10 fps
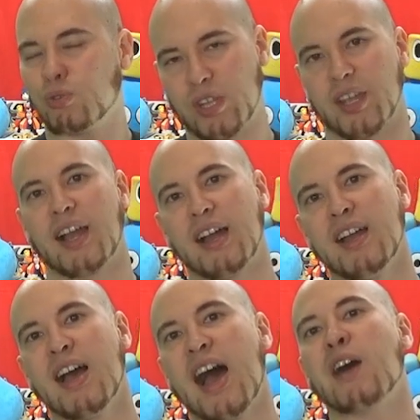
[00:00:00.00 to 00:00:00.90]
典が
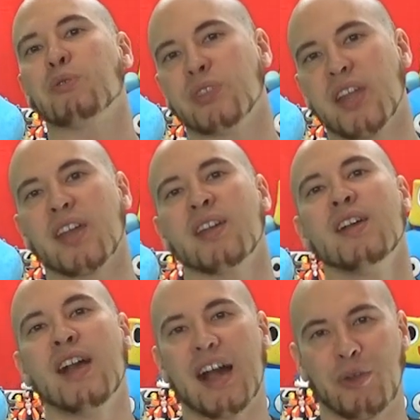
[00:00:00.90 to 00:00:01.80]
あるんで
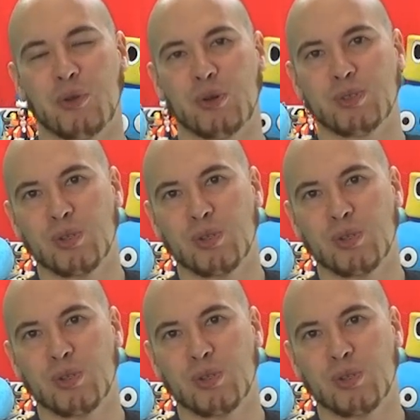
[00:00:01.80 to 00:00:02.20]
あのちょ